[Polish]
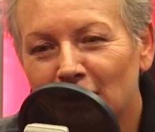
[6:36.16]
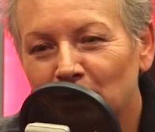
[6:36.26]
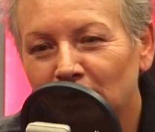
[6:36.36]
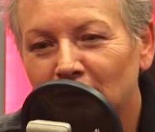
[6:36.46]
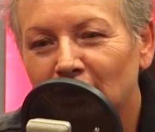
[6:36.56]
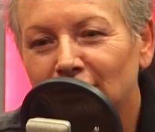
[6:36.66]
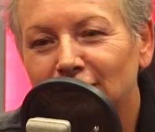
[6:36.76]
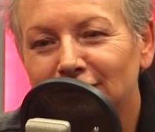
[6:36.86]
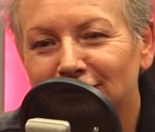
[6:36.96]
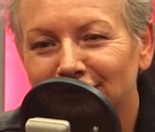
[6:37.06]
metoda.
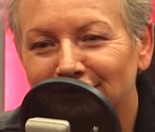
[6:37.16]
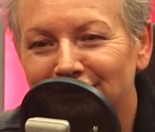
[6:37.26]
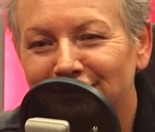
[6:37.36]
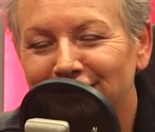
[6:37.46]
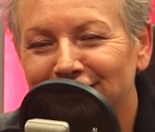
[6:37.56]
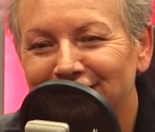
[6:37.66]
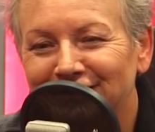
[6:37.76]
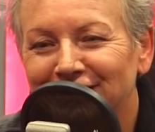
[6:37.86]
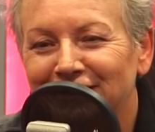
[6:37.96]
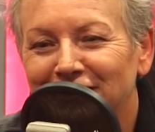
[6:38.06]
Oj.
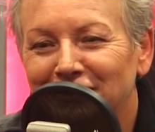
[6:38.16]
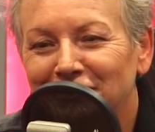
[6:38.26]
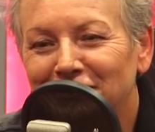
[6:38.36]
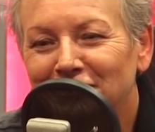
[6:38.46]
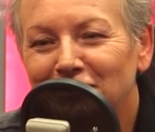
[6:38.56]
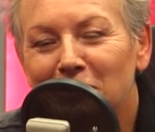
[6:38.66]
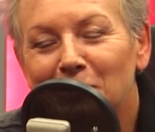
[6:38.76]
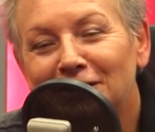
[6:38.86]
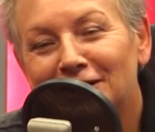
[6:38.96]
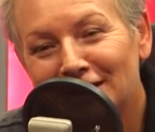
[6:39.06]
Nie
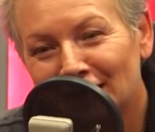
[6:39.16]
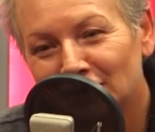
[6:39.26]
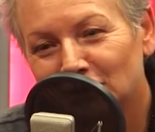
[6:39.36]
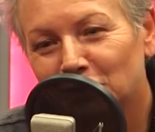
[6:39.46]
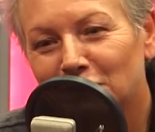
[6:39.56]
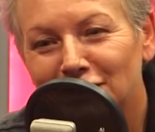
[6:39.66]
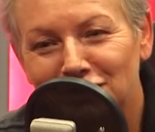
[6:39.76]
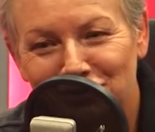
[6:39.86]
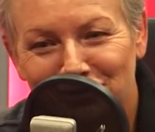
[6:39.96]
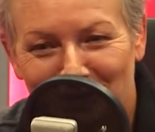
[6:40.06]
będę ja
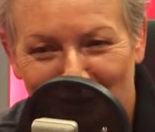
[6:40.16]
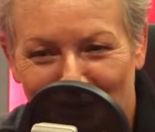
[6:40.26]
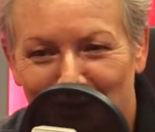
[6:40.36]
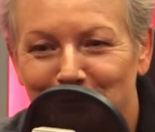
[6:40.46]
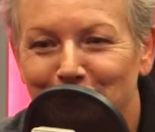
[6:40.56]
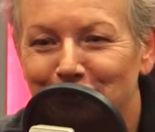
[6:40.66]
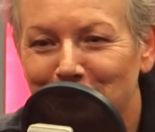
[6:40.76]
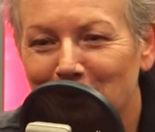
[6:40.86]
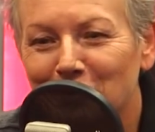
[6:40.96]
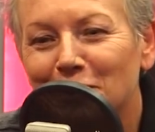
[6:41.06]
dyktować dziennikarzom, Nie, to nie
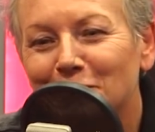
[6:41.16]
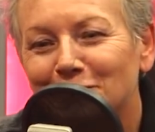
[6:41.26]
chodzi o dyktowanie.